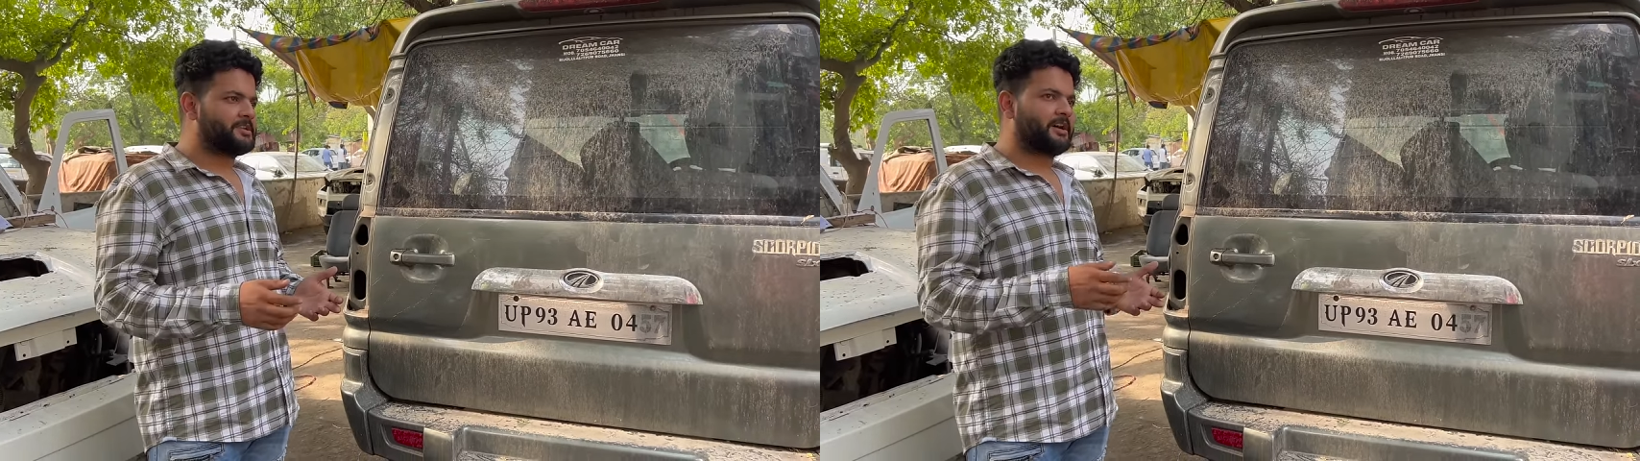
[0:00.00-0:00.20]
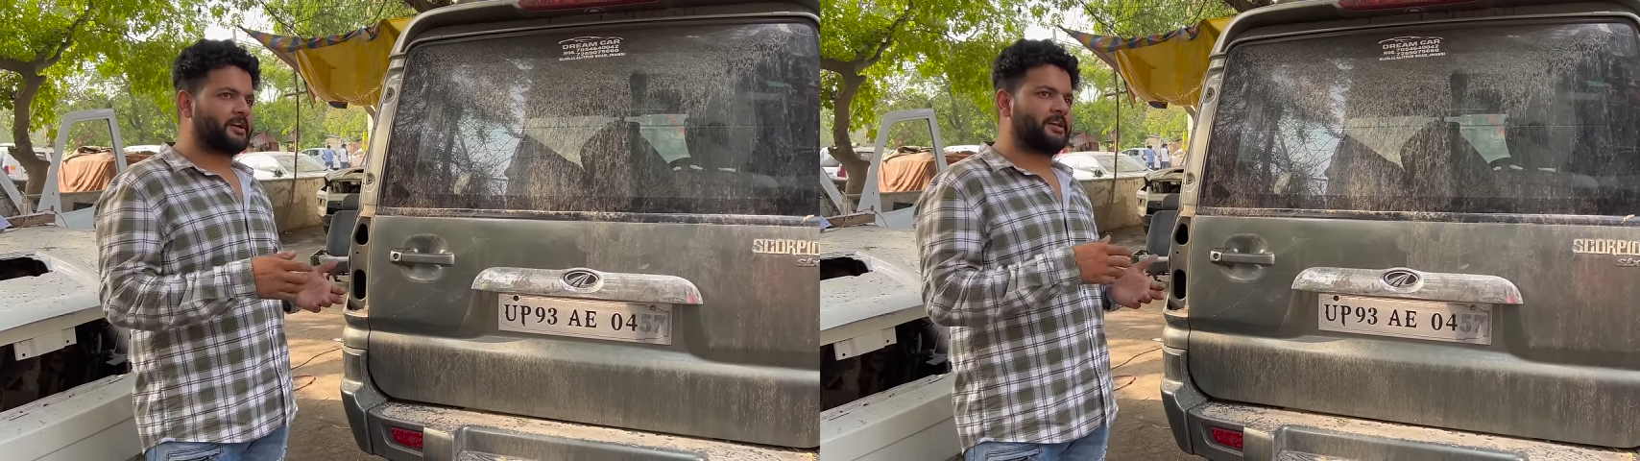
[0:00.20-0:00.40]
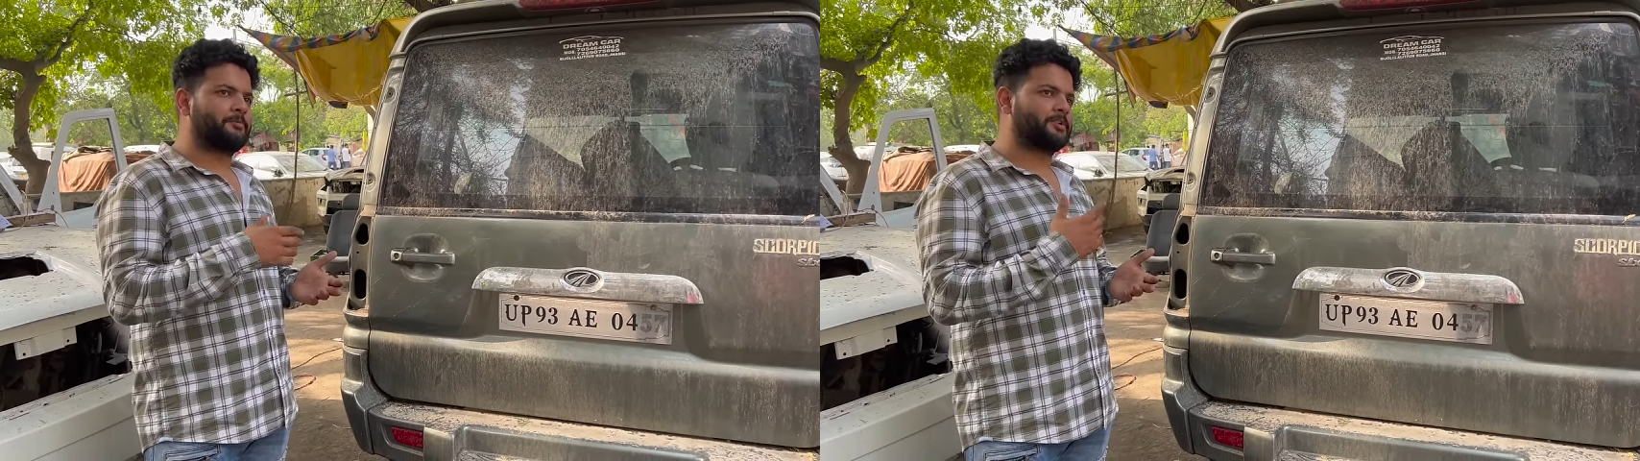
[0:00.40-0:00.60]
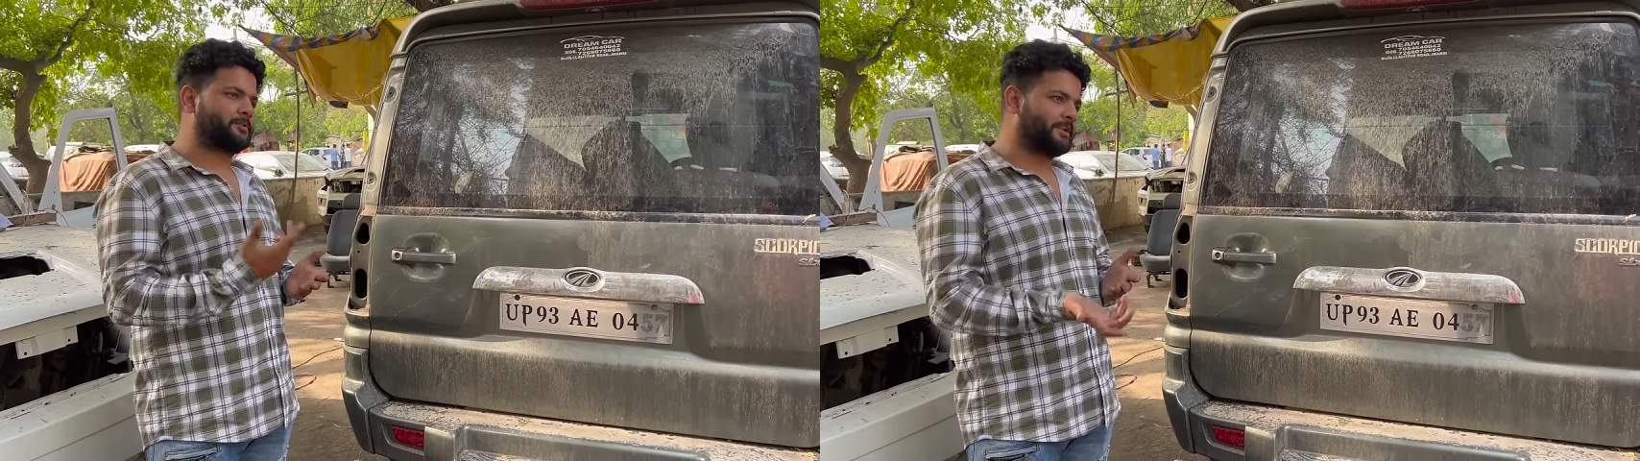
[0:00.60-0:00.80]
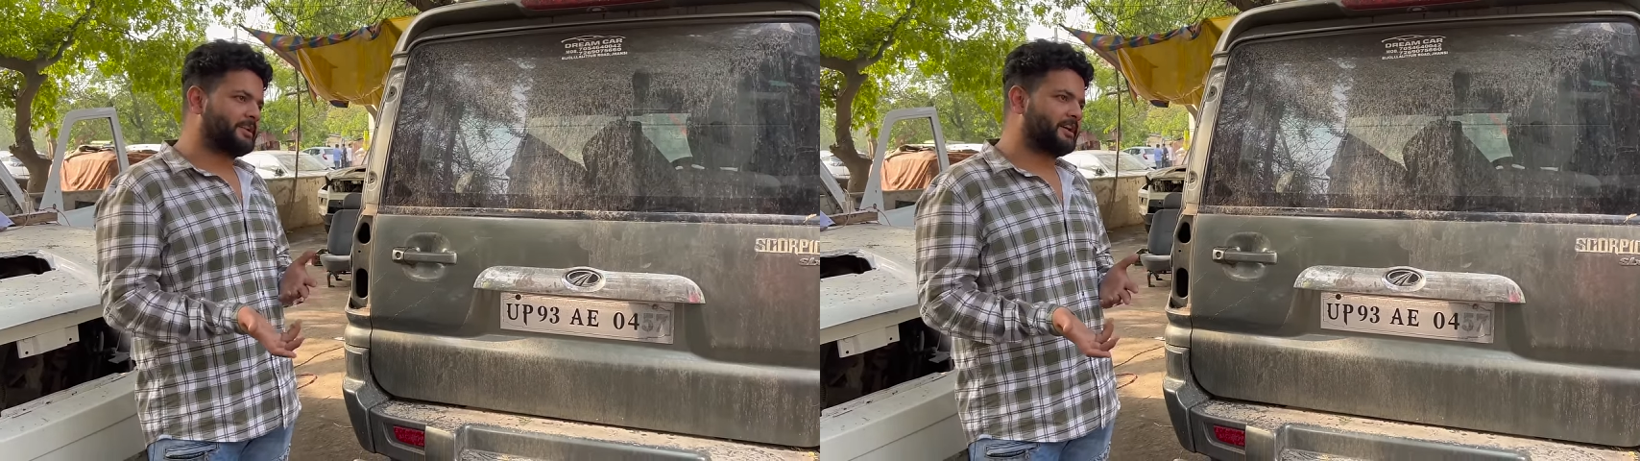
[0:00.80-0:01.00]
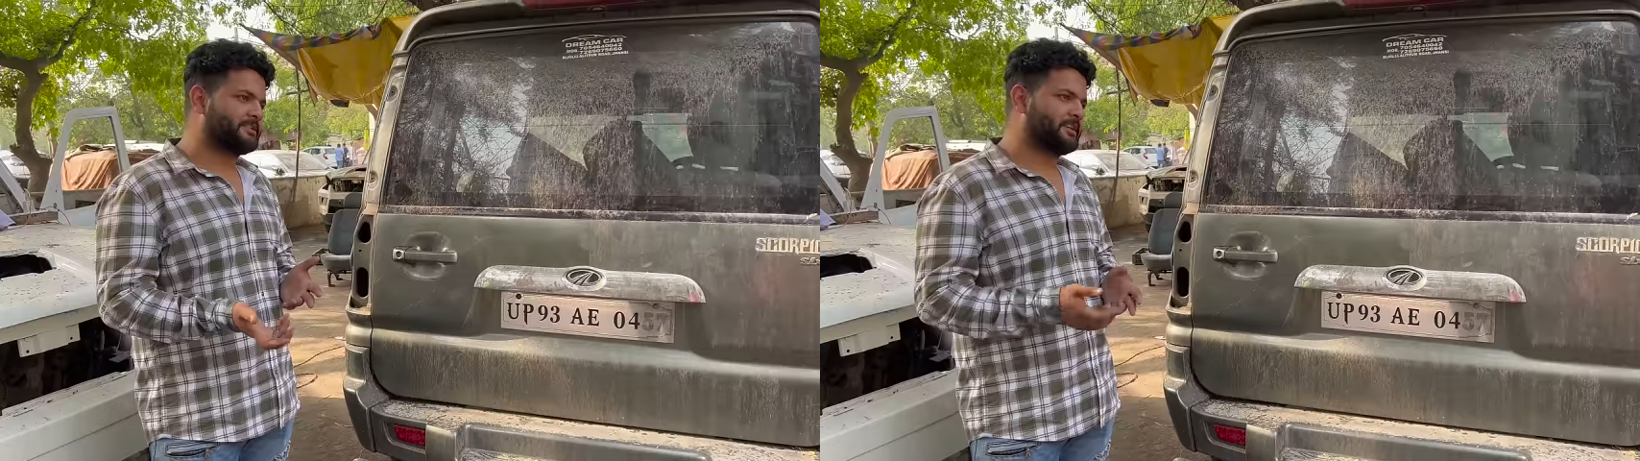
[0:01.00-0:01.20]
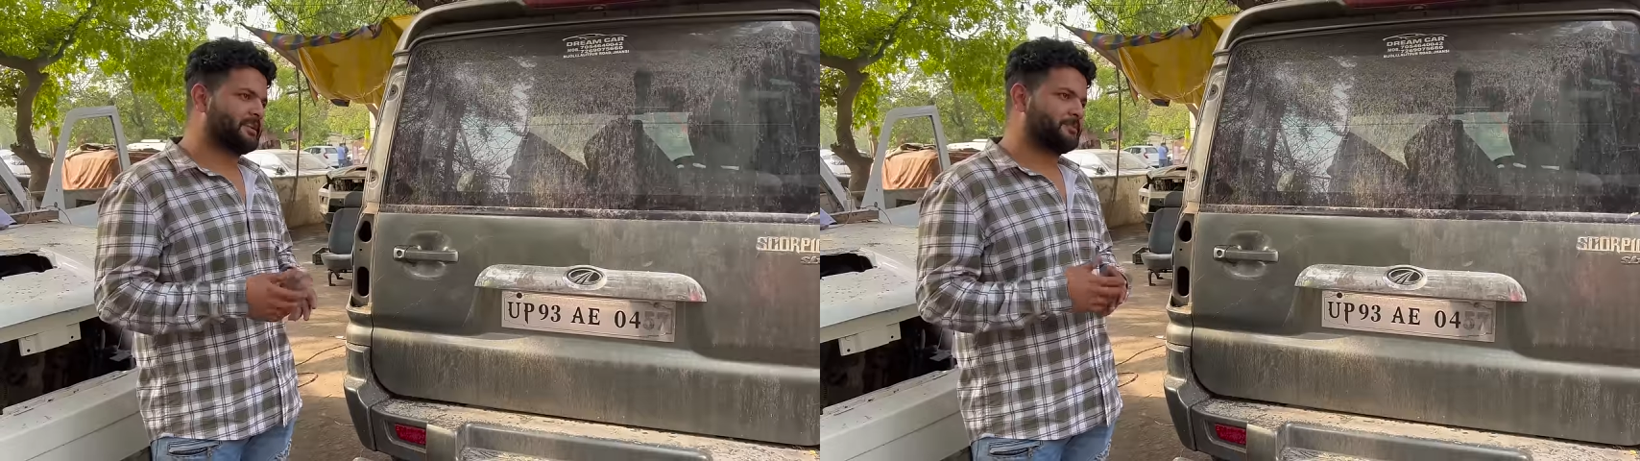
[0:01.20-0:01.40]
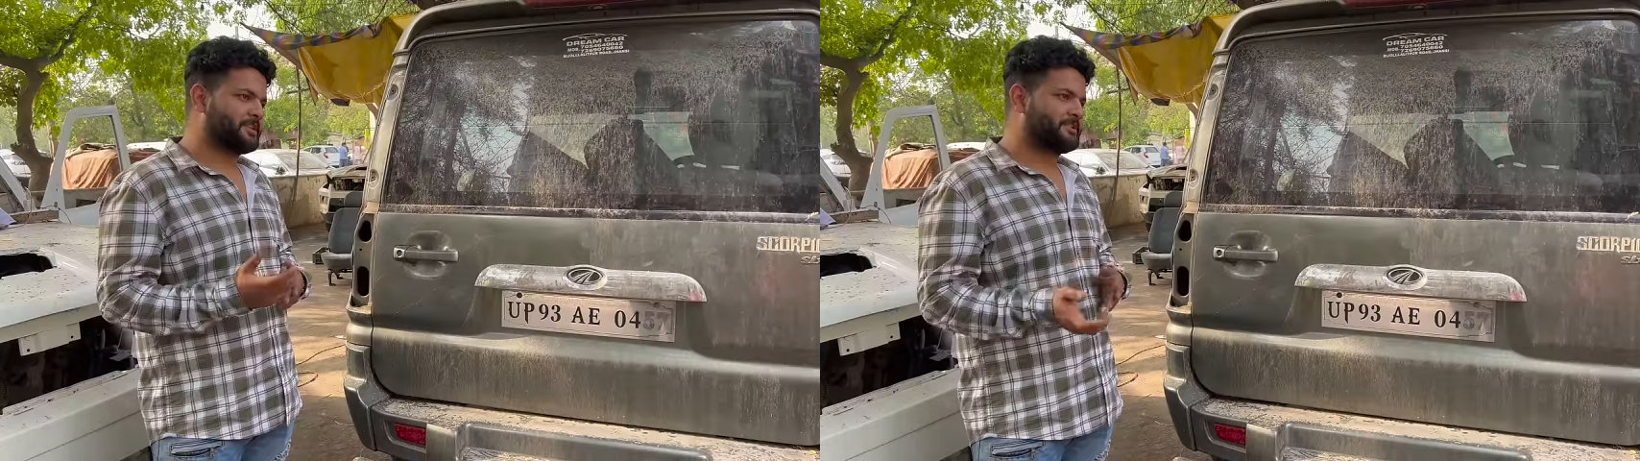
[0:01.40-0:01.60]
चार लाख पचपन हज़ार चार
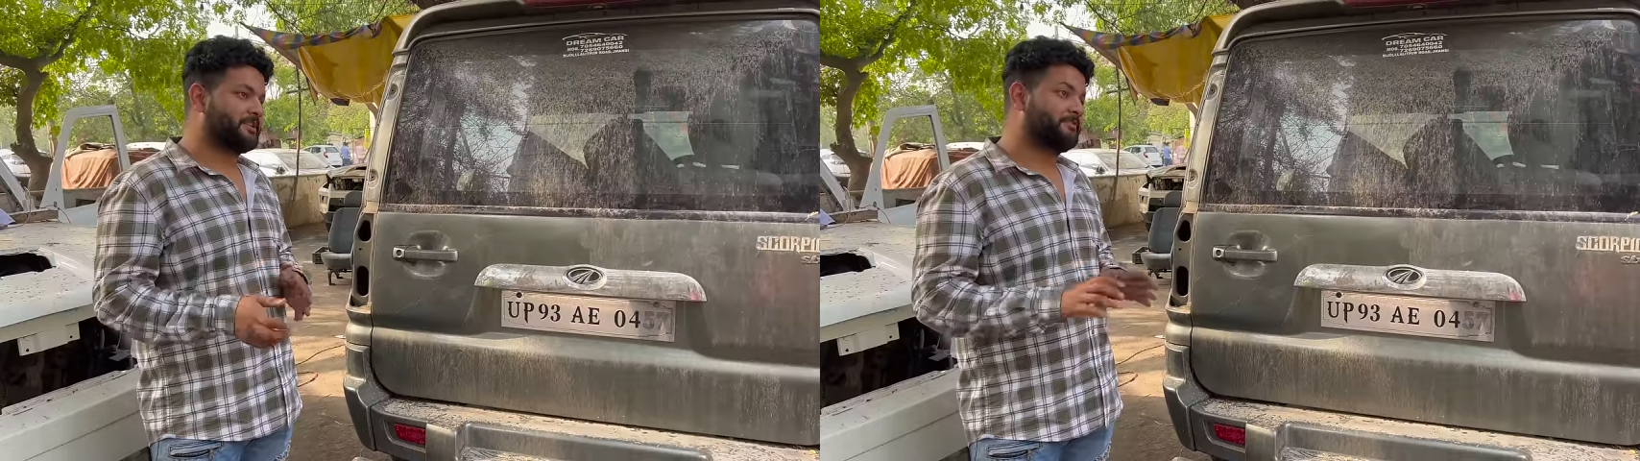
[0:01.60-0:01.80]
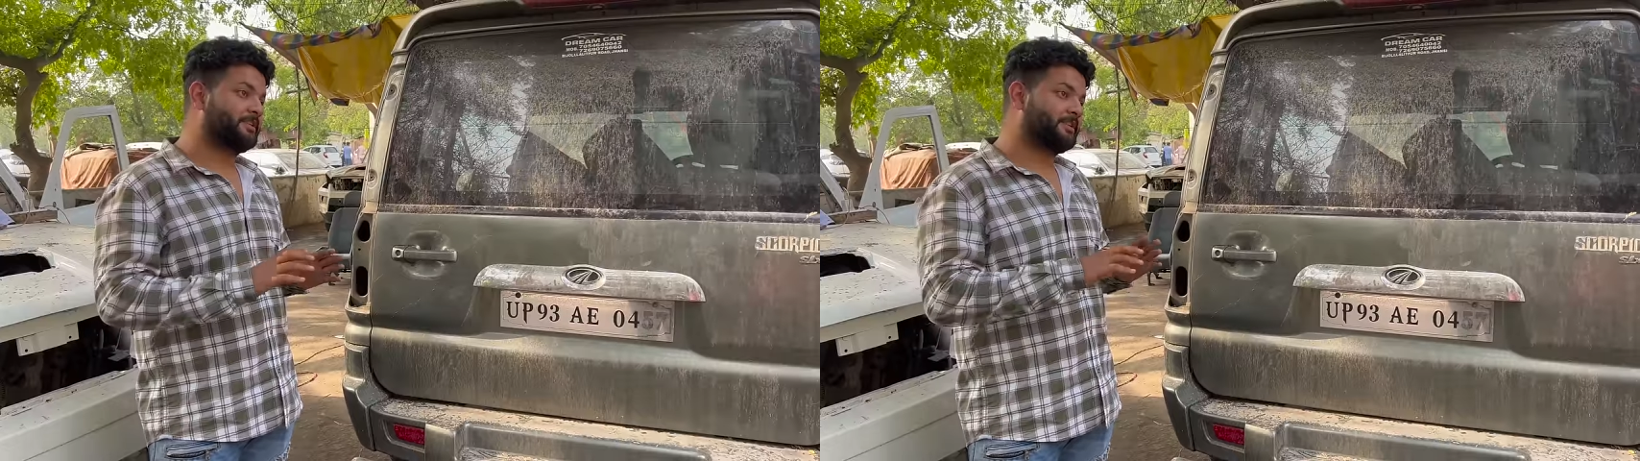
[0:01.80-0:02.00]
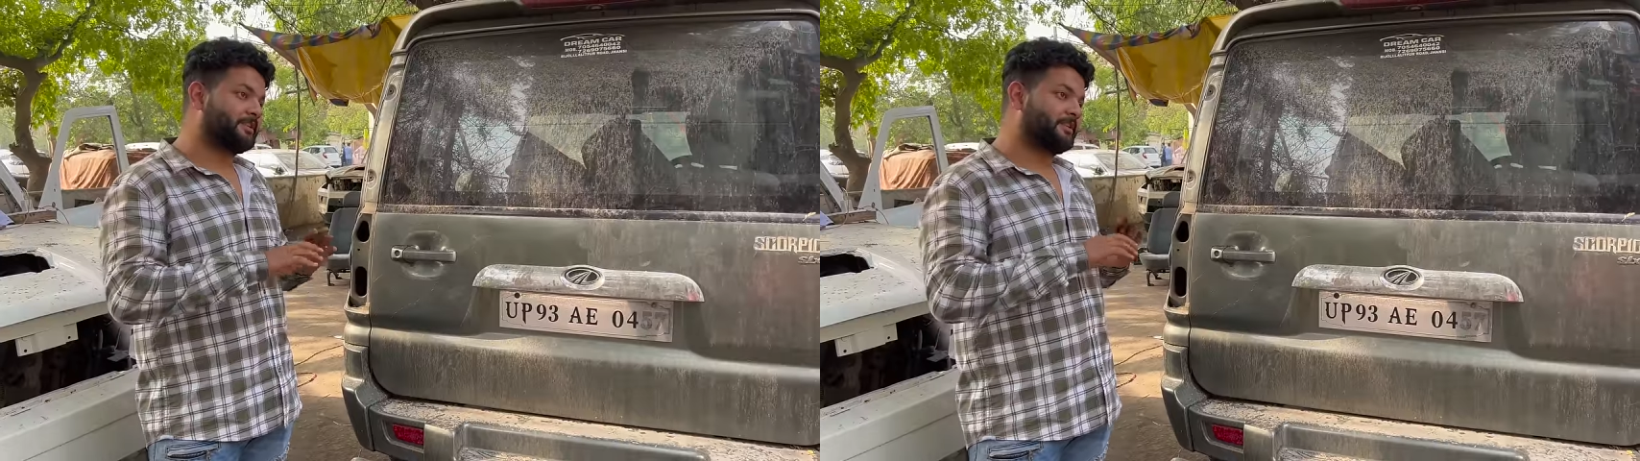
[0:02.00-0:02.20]
लाख पचास हज़ार विद